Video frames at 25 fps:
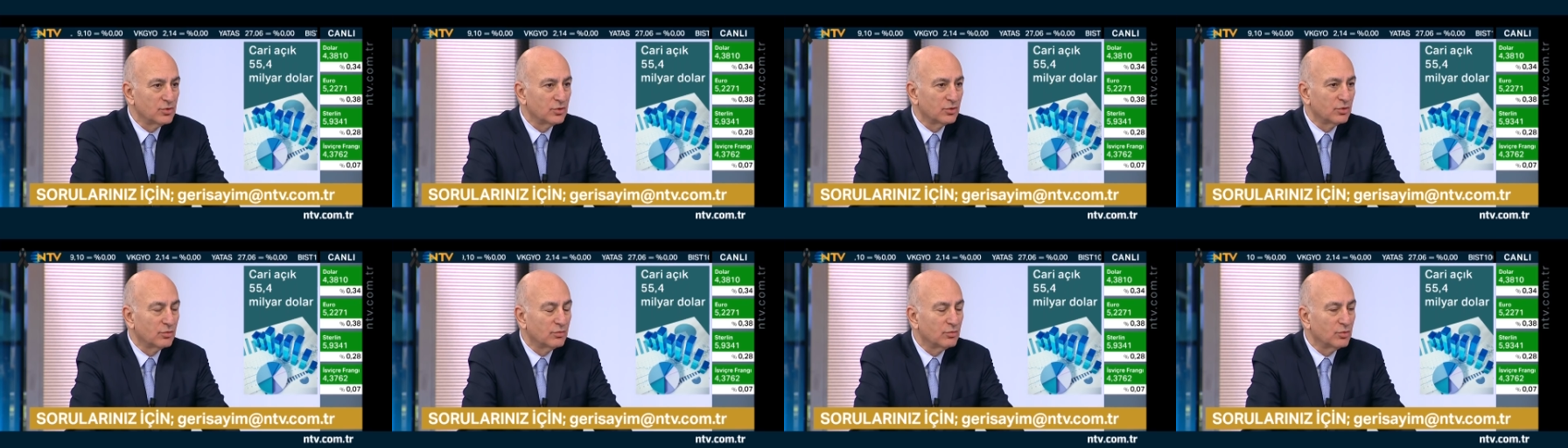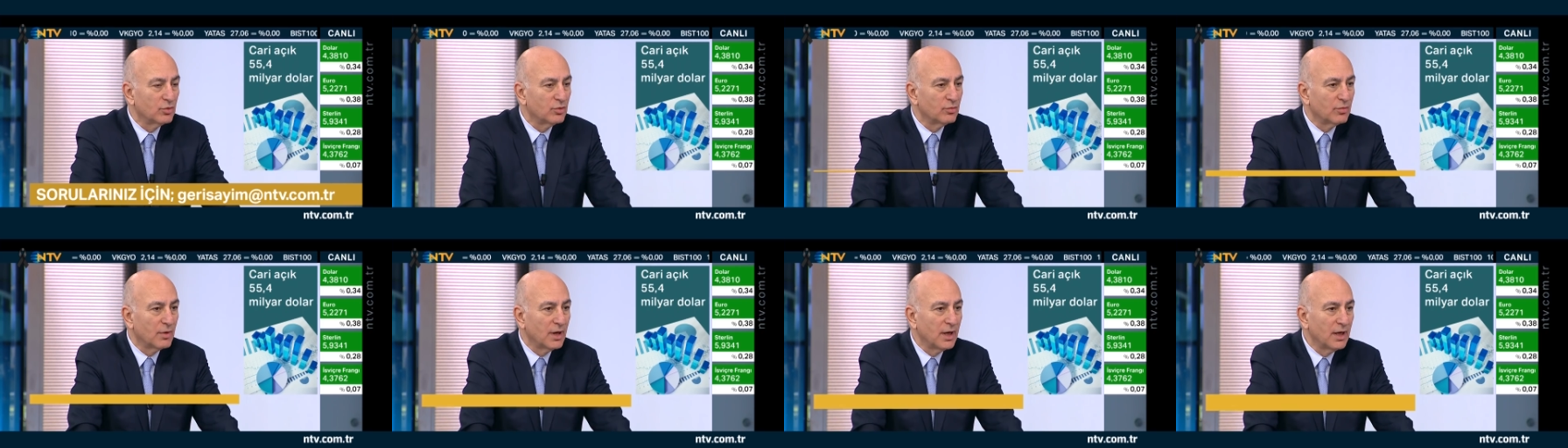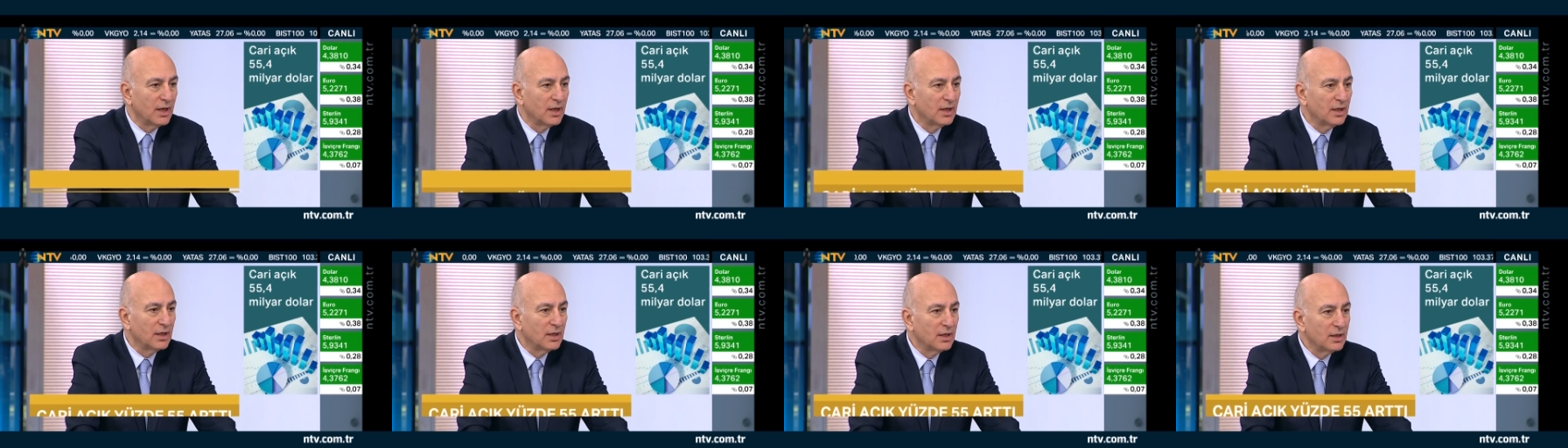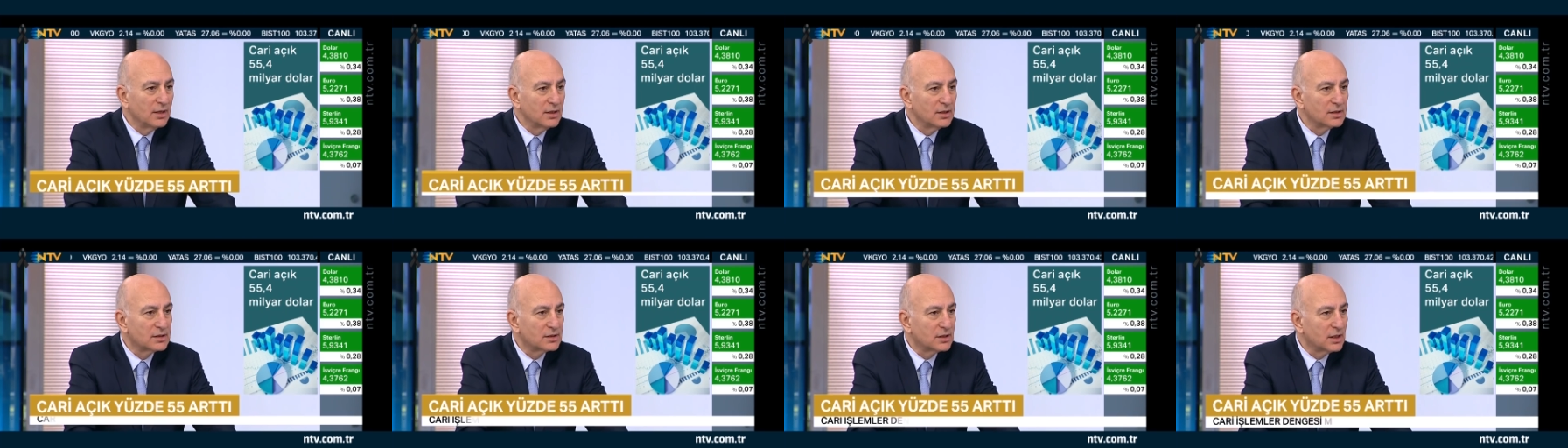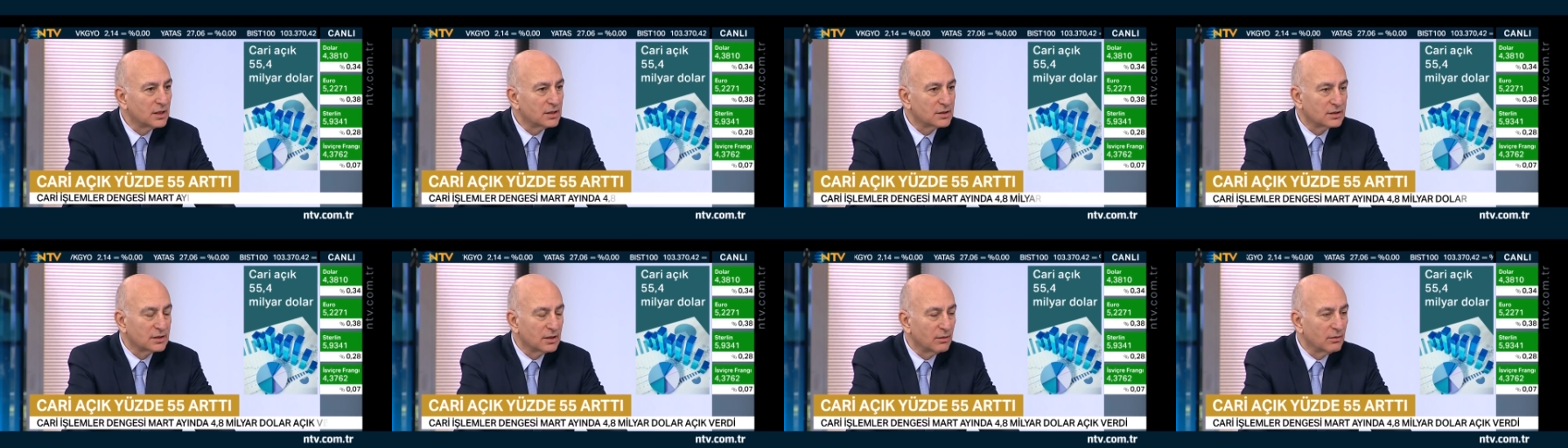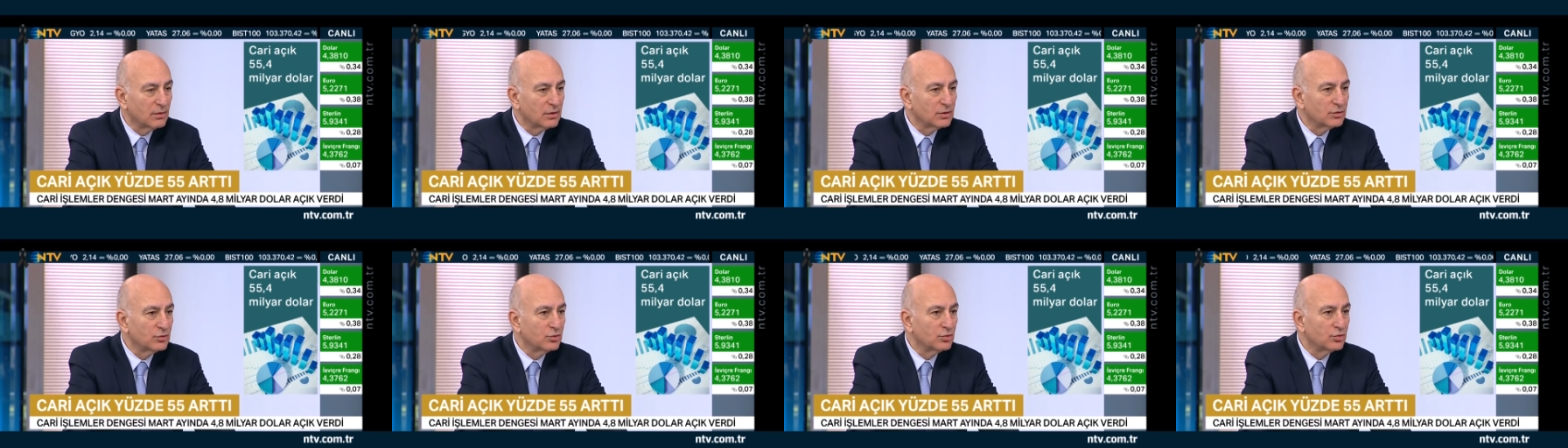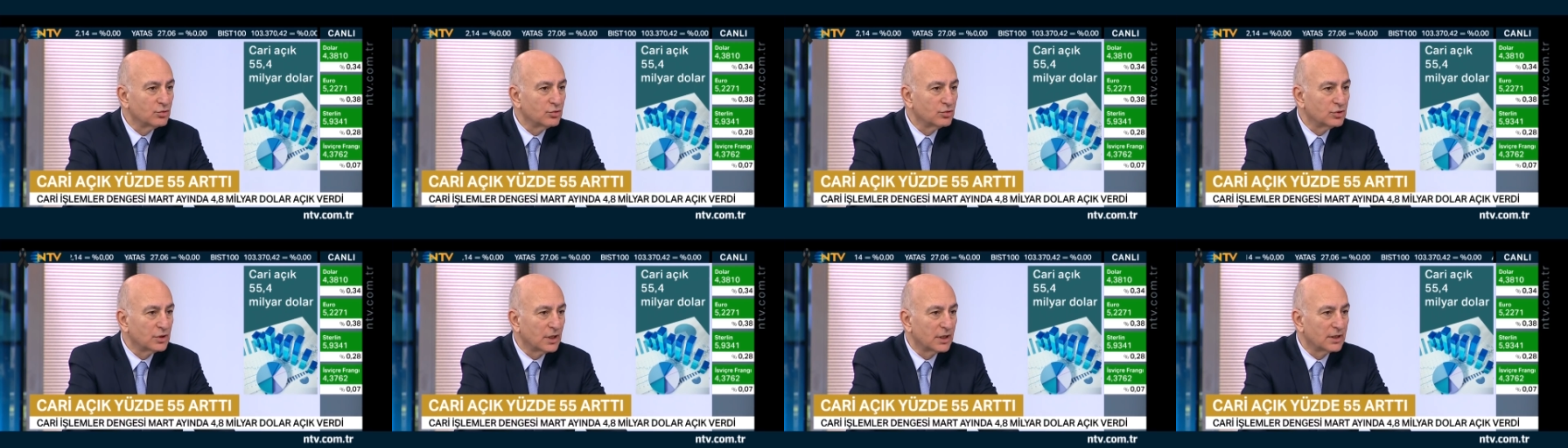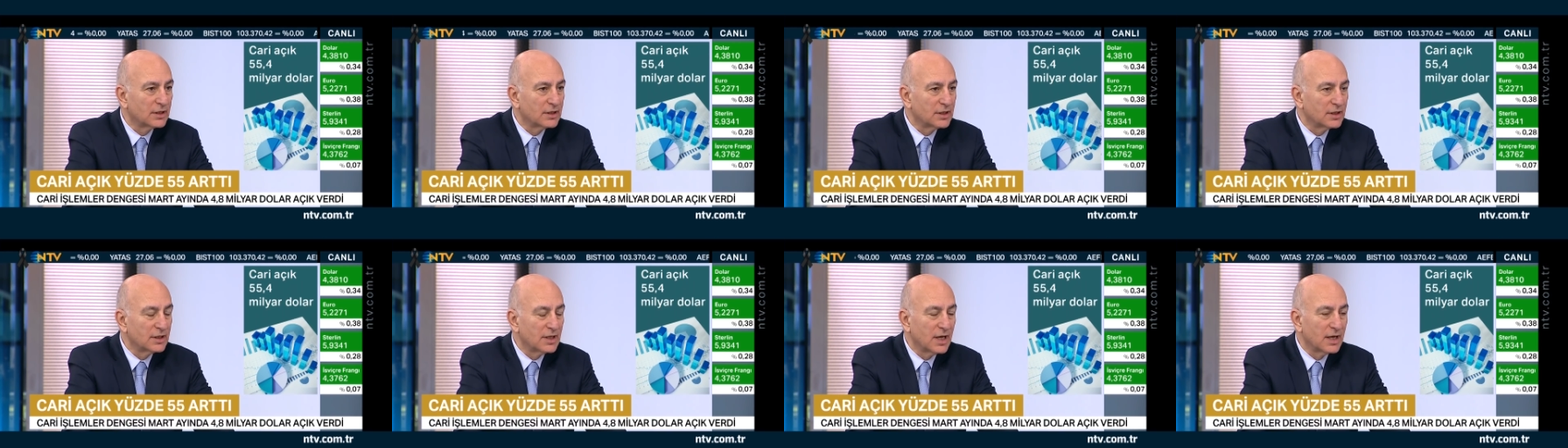Çünkü büyüme ister istemez düşecektir.